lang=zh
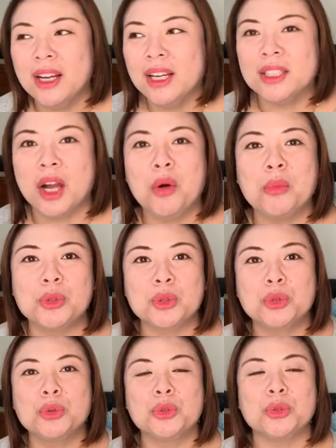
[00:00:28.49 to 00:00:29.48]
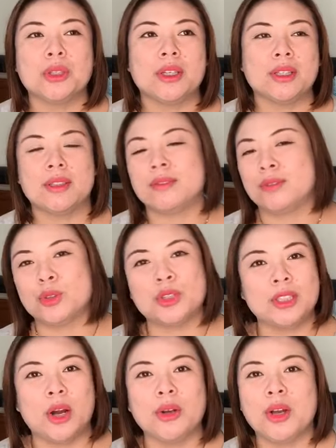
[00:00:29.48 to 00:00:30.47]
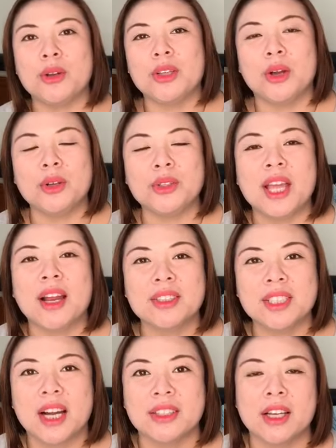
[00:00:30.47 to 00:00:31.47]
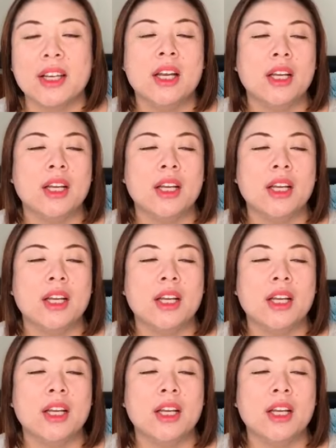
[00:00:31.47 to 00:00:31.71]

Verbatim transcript: 然后我们就出去就是聊聊聊聊天这样的，